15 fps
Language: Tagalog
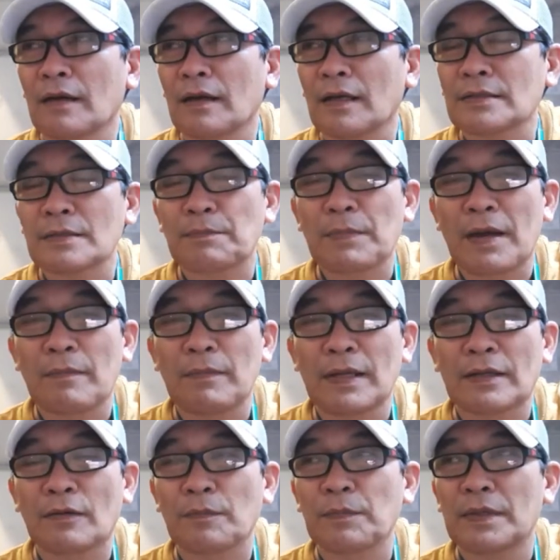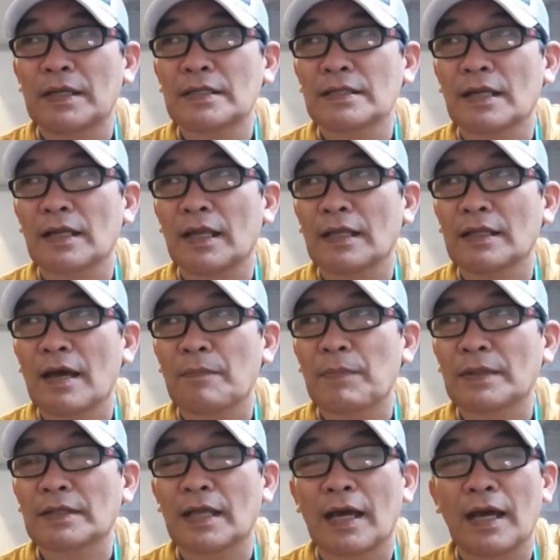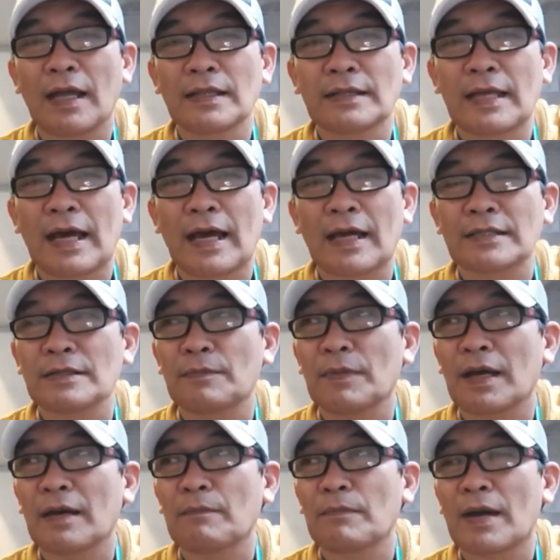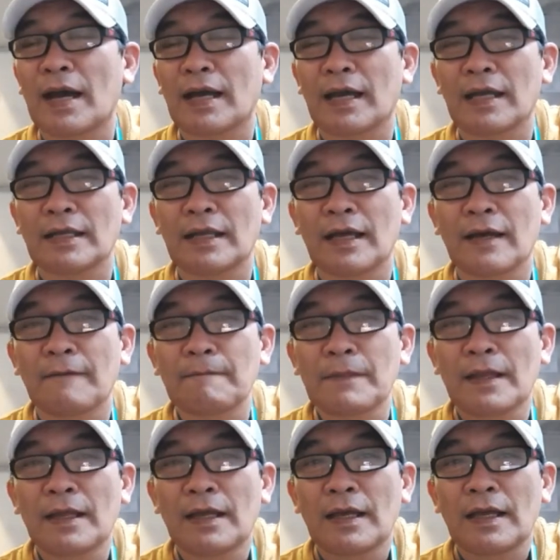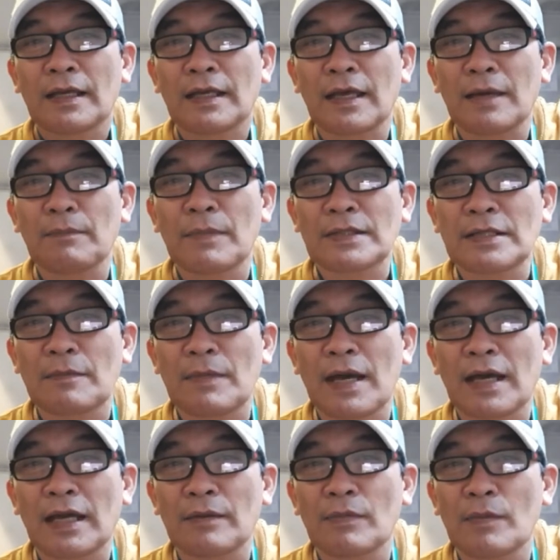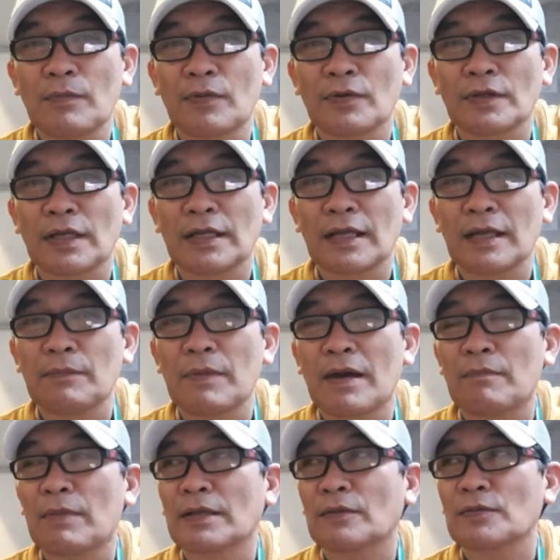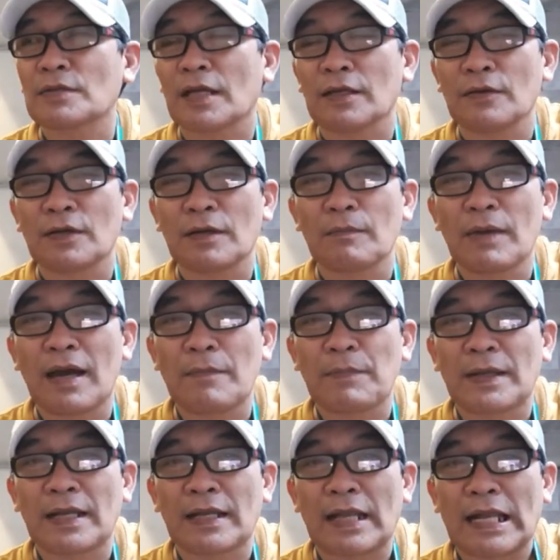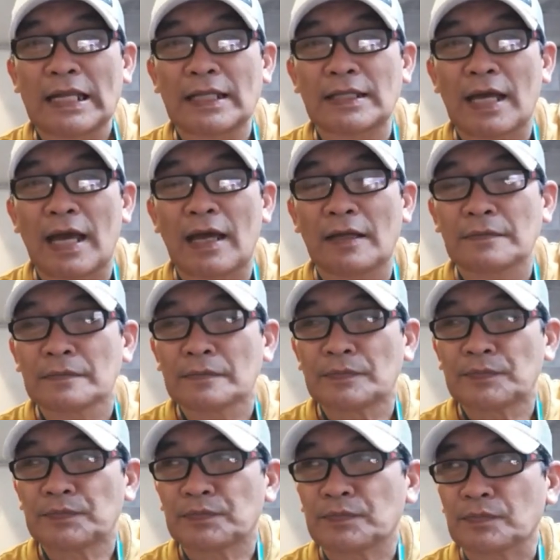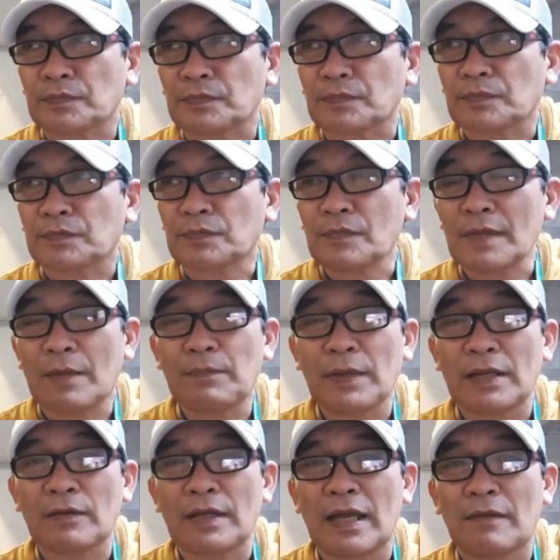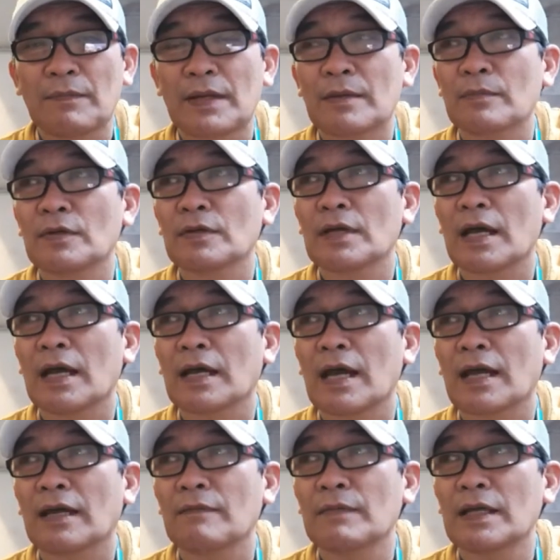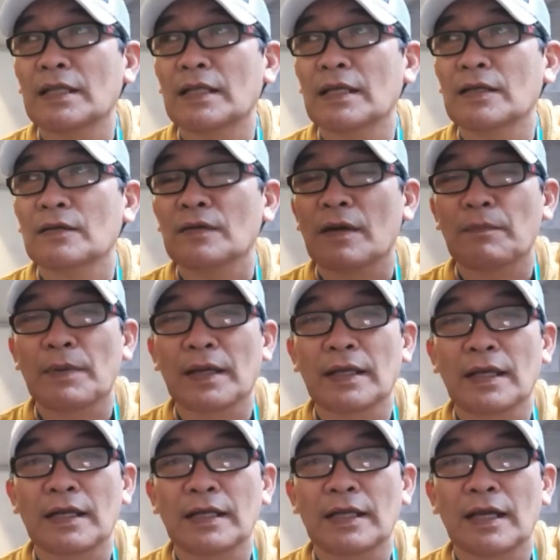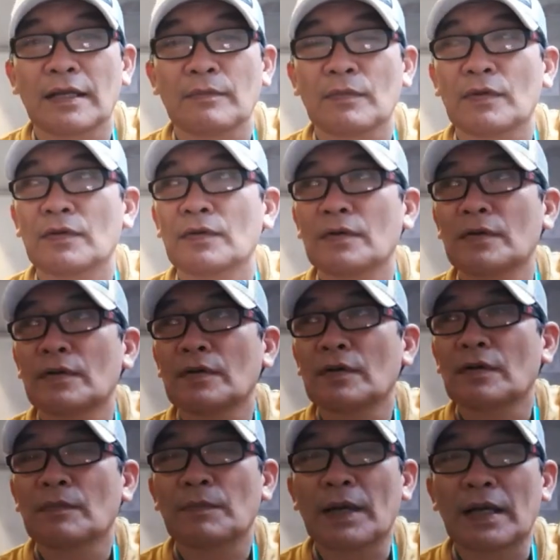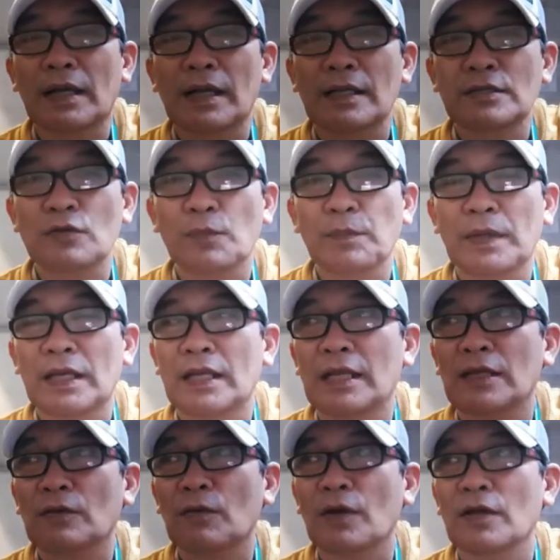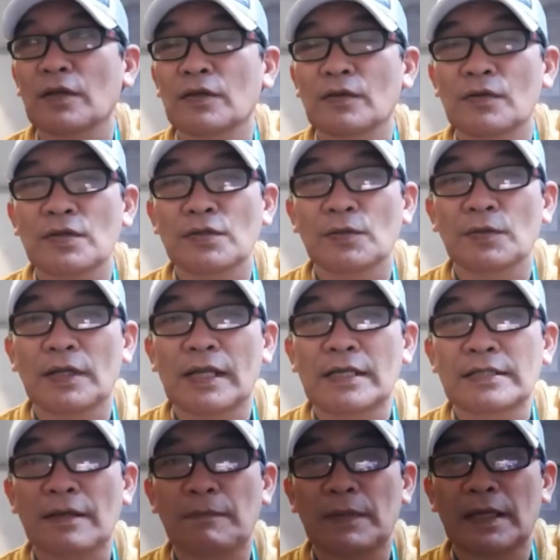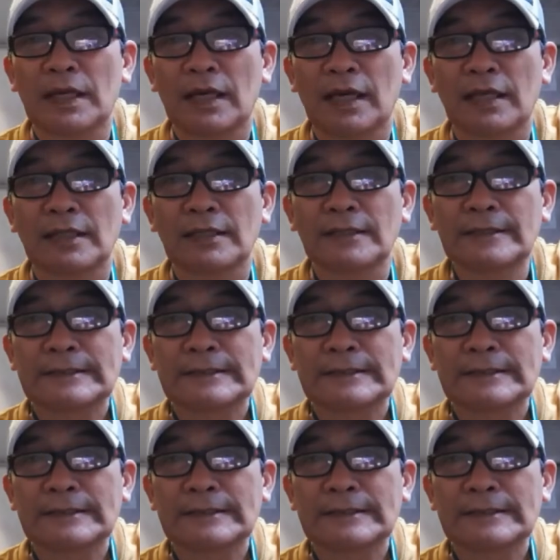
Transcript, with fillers: as a public official ay dapat nakahanda ka sa mga bagay na kay masama kay mabuti na ibabato sa iyo ng mga pananalita. Pero never mong nga gagamitin yung kapangyarihan mo para lang supilin kung ano yung gusto nilang sabihin.